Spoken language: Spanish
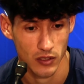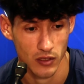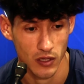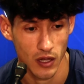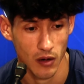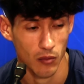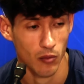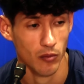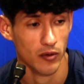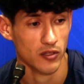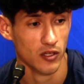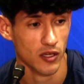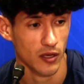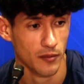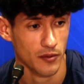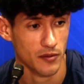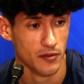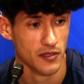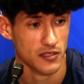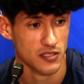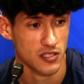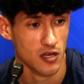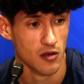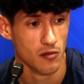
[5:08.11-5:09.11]
al momento que a mí
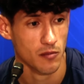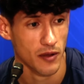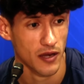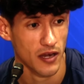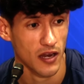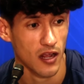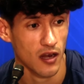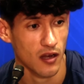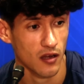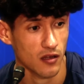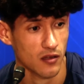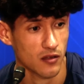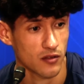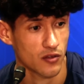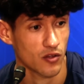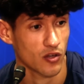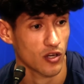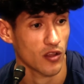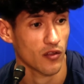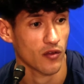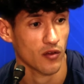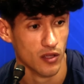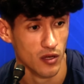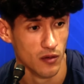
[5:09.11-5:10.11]
me hacen el penal, yo
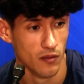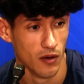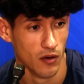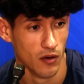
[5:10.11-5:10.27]
le doy el